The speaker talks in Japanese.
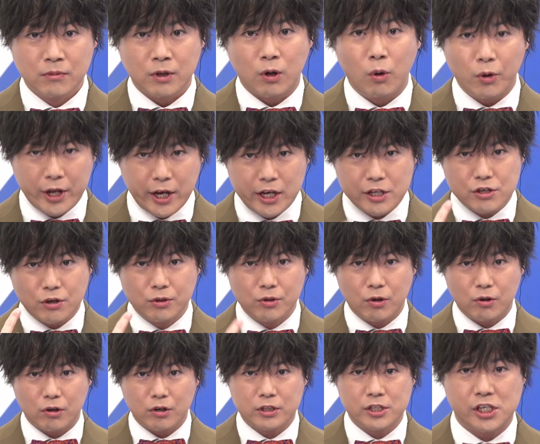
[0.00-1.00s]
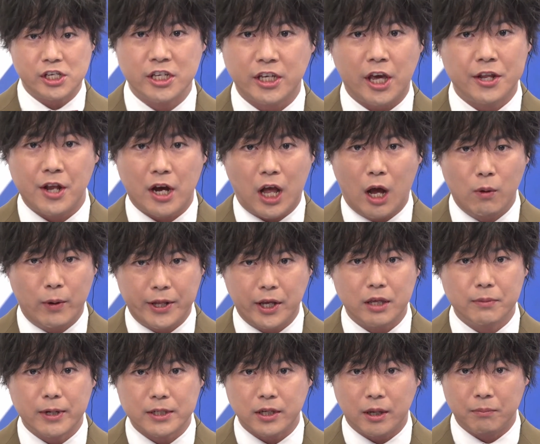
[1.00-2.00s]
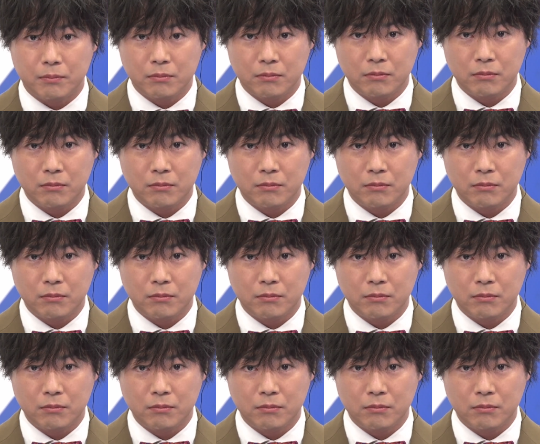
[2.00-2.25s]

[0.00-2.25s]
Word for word: これ以上の真剣な顔はできません教え